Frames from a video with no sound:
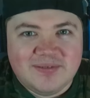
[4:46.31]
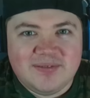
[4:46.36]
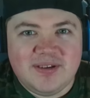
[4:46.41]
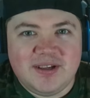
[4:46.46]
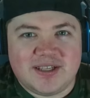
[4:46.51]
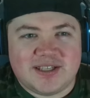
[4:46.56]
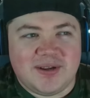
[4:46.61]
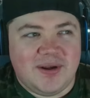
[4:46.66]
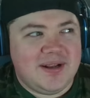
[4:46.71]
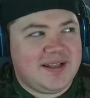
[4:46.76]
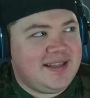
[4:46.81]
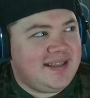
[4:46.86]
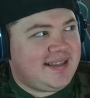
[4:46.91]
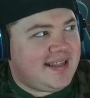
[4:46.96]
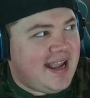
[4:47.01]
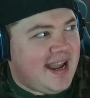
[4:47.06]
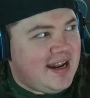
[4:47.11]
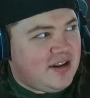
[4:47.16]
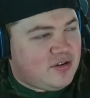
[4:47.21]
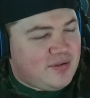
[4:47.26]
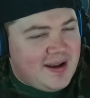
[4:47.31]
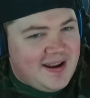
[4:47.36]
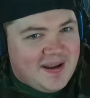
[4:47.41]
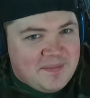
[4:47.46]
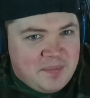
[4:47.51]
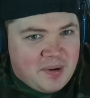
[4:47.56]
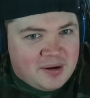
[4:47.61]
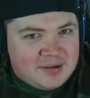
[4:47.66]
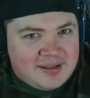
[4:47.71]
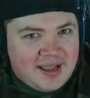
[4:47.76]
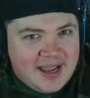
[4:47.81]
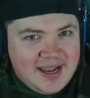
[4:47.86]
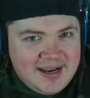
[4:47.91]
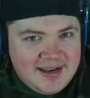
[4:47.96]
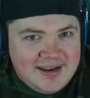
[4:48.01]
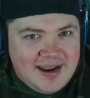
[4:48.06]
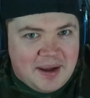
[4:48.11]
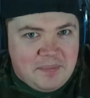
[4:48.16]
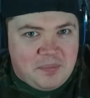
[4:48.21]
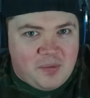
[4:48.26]
Wir sollten den Trailerpark da
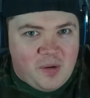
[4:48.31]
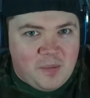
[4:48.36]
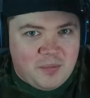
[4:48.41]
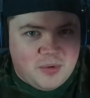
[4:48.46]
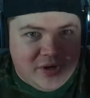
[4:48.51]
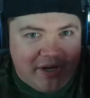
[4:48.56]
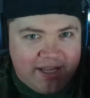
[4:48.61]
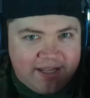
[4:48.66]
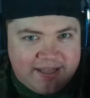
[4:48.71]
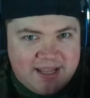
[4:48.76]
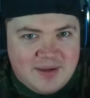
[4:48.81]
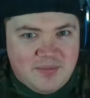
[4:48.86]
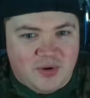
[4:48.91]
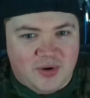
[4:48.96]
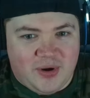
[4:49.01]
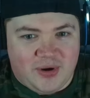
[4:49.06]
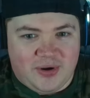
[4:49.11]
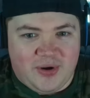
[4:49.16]
hinten abruppen und nicht dem, wo noch